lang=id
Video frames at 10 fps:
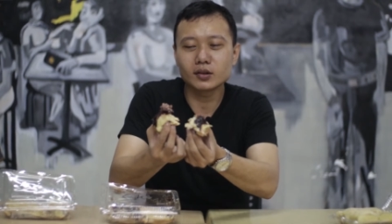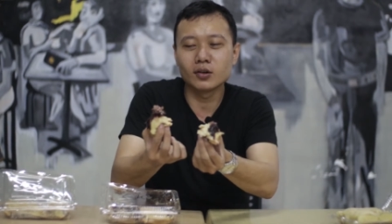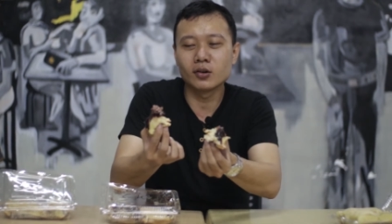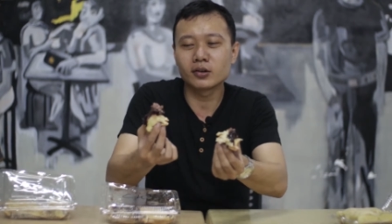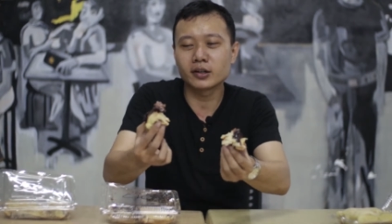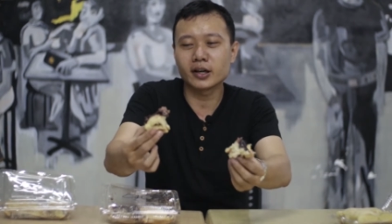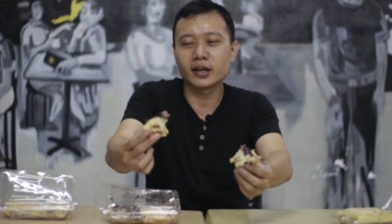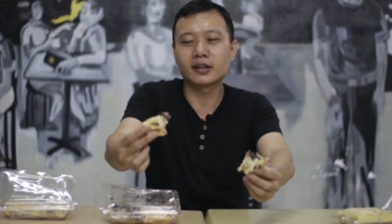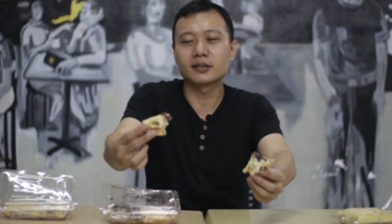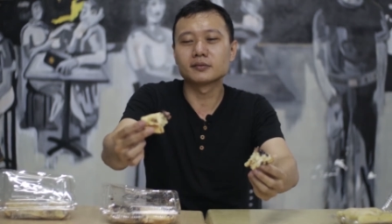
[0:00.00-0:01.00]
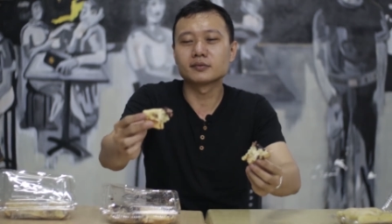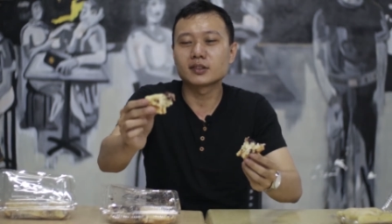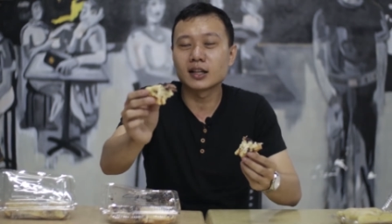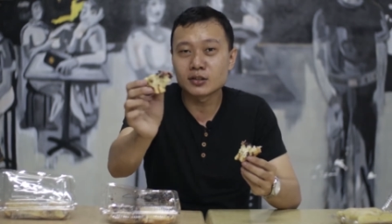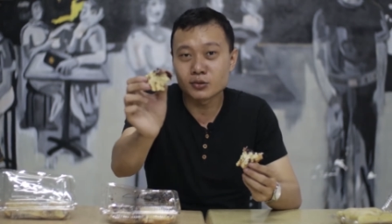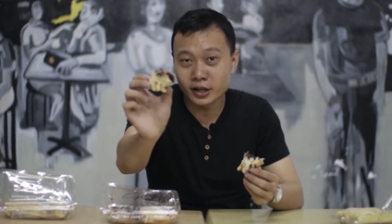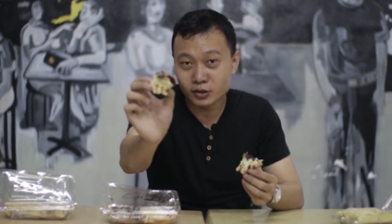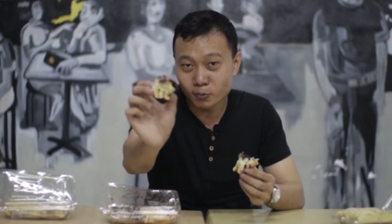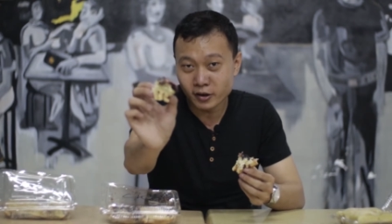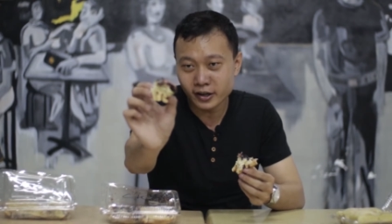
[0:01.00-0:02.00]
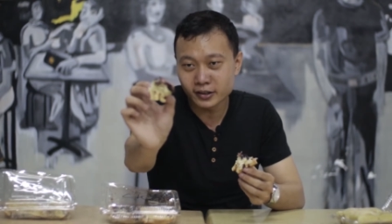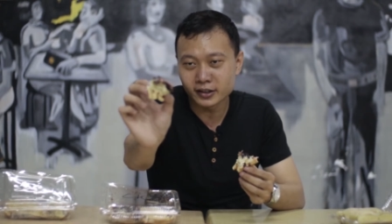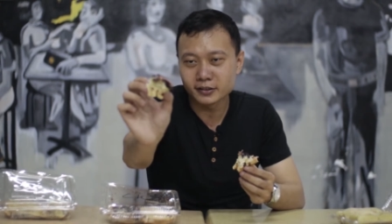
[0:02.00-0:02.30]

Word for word: Oke, kita langsung ya coba ya.